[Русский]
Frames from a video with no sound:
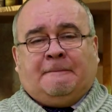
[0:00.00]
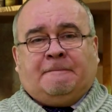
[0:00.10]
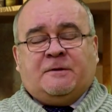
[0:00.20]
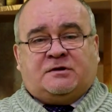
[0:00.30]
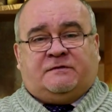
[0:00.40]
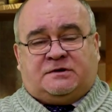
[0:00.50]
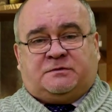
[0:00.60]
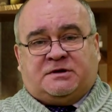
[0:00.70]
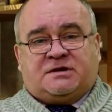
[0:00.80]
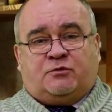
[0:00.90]
И вот они
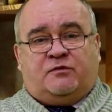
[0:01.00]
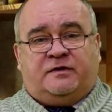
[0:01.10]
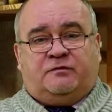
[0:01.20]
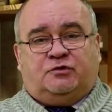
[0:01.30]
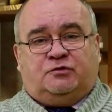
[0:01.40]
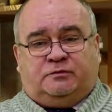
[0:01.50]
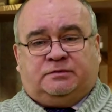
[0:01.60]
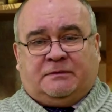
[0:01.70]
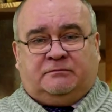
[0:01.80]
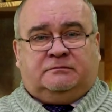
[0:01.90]
пришли к такому выводу, ну,
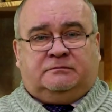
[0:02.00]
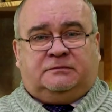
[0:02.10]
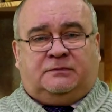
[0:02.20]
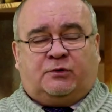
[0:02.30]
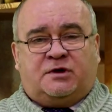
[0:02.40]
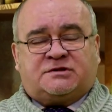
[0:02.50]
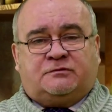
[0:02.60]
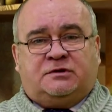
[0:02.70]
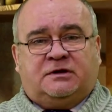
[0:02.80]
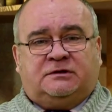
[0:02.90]
там, других
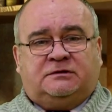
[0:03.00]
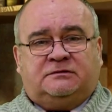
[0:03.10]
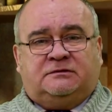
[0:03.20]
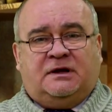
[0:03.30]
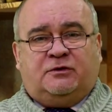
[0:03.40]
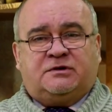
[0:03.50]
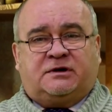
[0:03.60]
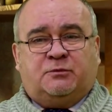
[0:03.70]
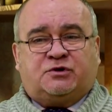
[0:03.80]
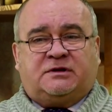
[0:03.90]
животных, на
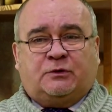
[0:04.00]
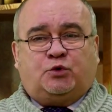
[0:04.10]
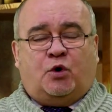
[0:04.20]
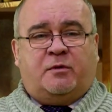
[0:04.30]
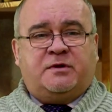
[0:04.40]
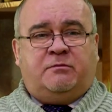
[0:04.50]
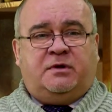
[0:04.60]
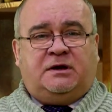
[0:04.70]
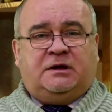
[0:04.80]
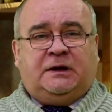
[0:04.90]
людях, может, током не
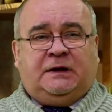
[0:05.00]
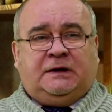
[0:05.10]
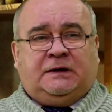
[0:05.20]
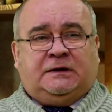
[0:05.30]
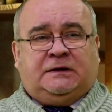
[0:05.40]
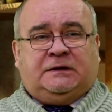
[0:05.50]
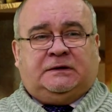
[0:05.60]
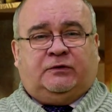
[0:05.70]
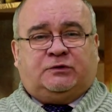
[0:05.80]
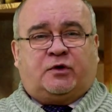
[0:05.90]
били,
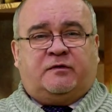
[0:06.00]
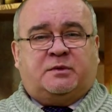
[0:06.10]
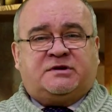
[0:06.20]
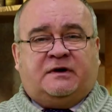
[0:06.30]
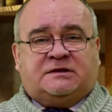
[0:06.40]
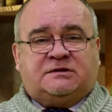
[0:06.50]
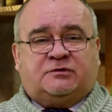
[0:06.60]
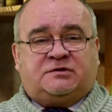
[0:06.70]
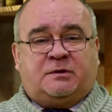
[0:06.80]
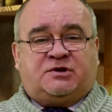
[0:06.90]
ну, вот уровень мотивации.
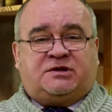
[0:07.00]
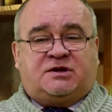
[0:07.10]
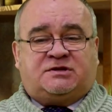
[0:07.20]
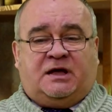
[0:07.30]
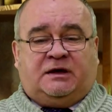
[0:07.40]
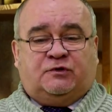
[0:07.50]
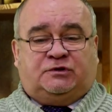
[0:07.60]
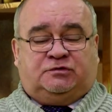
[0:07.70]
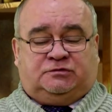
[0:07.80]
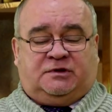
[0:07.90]
То есть, обычно считаешь так,
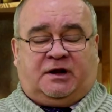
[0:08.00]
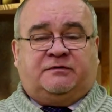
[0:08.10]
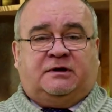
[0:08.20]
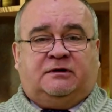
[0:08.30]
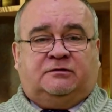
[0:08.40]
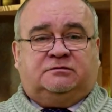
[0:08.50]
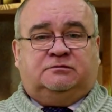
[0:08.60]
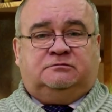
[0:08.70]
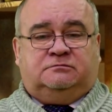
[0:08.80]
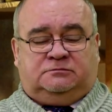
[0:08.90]
вот график, да, вот
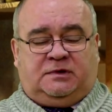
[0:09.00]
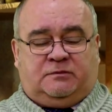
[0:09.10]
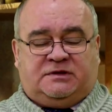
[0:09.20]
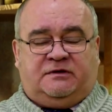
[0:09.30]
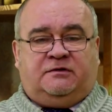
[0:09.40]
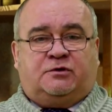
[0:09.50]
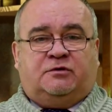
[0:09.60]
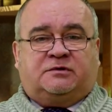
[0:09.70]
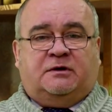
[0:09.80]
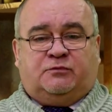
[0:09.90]
мы
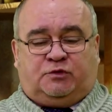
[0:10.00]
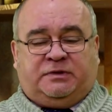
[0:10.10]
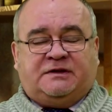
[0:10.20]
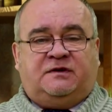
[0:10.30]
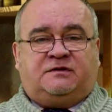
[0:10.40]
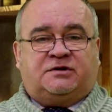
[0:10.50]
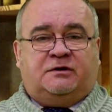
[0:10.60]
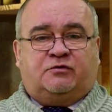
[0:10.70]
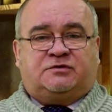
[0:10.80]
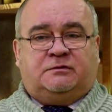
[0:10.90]
мотивируем, там, платить
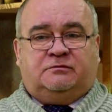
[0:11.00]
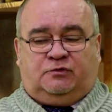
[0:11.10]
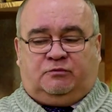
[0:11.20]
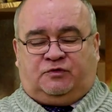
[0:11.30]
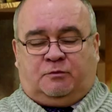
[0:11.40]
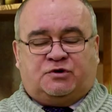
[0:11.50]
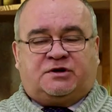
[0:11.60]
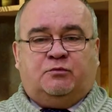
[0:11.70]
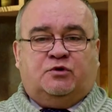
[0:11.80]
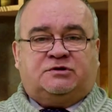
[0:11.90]
человеку чем, ну, все
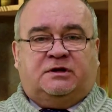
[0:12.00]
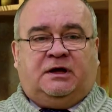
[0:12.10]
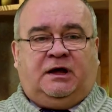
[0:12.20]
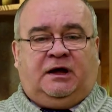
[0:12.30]
больше и больше, да?